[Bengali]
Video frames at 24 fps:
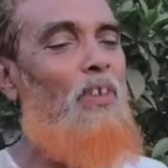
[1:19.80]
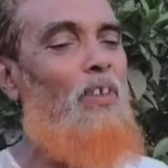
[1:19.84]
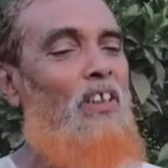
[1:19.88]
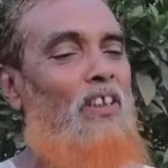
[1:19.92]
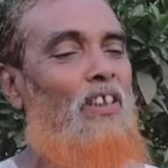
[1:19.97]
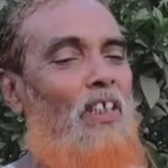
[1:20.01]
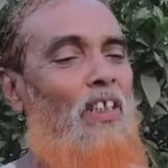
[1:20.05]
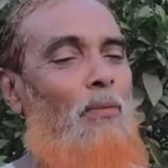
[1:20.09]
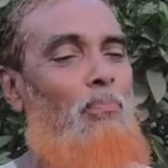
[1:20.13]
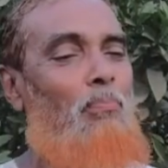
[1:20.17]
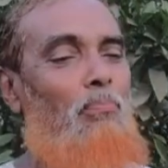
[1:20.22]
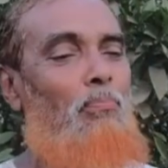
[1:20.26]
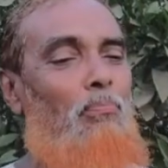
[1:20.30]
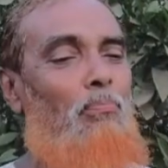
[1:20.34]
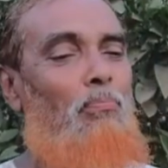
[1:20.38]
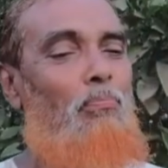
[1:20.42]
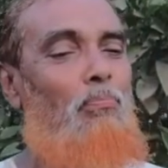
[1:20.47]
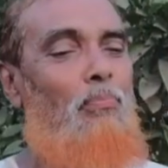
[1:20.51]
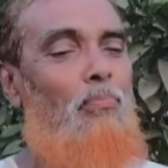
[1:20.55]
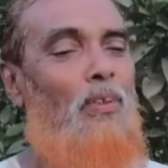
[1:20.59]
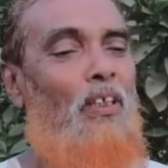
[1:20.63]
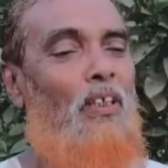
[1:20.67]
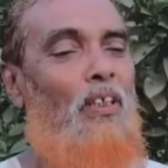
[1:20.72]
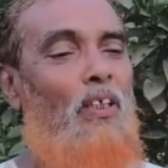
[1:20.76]
ইসে
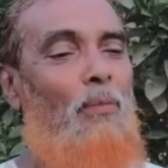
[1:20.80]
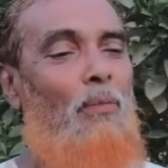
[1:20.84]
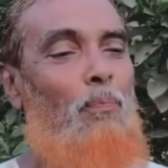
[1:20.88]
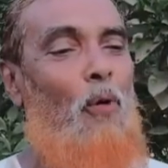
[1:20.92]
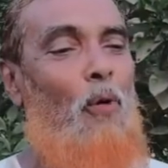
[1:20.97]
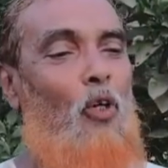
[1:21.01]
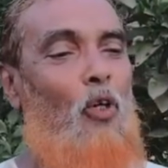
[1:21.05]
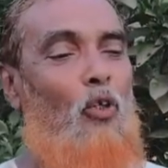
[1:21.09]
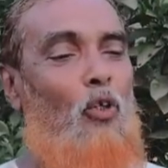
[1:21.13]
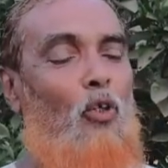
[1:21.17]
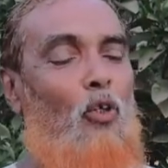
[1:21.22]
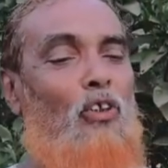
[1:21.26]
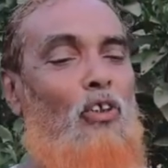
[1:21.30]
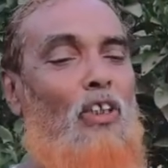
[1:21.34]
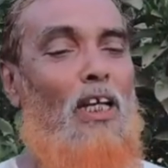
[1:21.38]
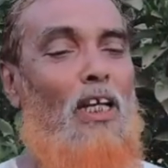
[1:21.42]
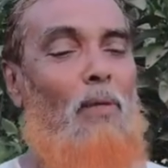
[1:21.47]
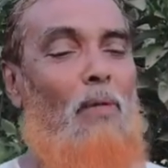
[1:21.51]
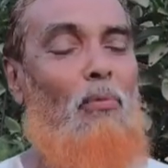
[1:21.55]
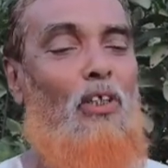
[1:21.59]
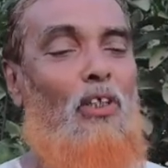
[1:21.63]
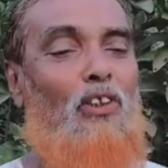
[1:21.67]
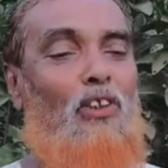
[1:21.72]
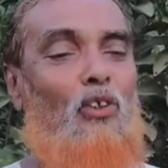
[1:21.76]
ফকরুদ্দিন
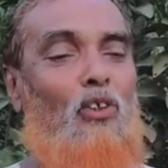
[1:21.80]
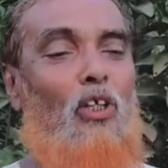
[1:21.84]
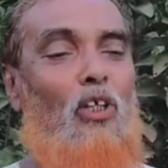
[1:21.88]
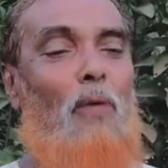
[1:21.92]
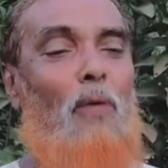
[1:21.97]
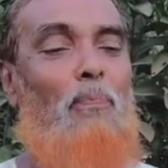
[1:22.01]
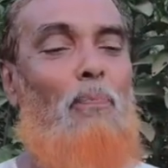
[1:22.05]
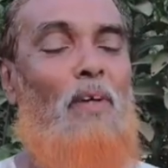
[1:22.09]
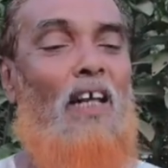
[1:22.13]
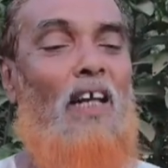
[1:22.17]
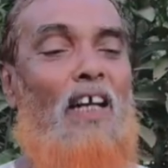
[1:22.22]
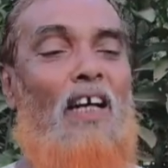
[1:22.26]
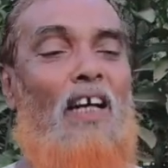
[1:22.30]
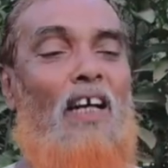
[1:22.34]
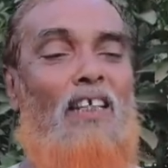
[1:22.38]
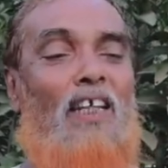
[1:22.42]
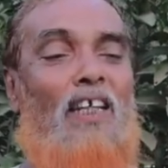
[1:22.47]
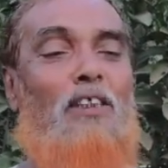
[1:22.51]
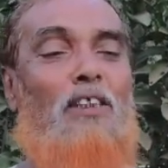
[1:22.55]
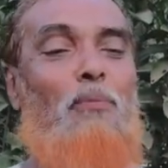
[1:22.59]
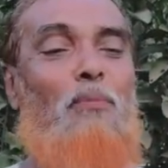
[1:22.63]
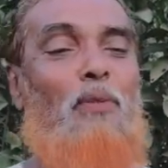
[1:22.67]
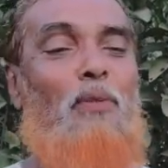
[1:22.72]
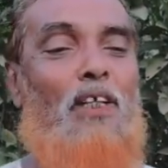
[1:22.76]
আমলে ছিল আপনার
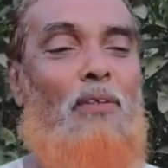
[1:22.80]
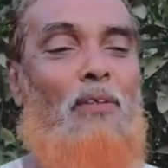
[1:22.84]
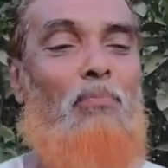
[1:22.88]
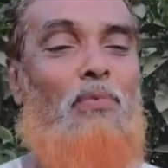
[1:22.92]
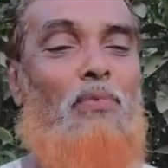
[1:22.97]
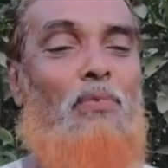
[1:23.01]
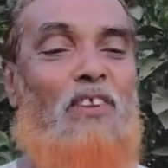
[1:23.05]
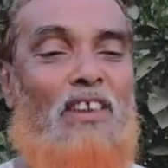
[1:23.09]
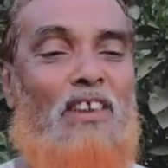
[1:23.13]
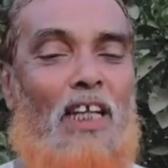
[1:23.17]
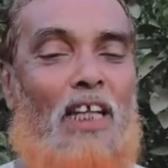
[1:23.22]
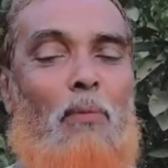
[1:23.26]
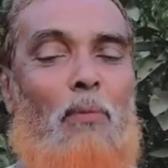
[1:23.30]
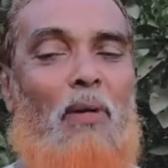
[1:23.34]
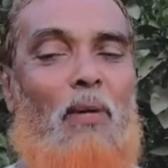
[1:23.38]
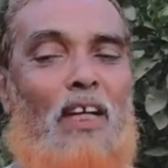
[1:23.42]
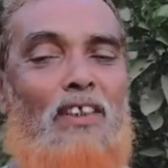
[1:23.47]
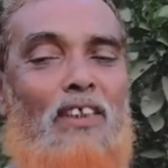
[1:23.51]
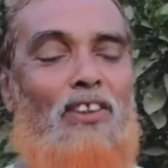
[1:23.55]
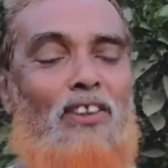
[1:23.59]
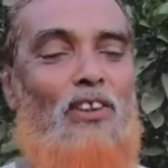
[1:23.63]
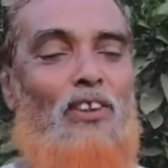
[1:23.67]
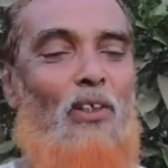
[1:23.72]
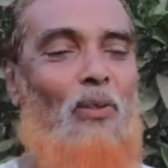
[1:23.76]
আঠাইশ বিঘে চারা
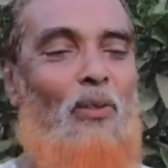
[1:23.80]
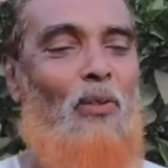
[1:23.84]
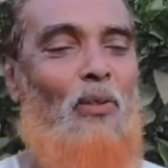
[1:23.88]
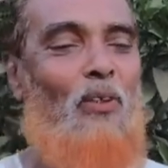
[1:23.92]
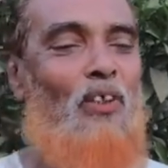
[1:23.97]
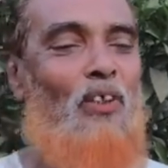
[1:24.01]
বাগান ছিল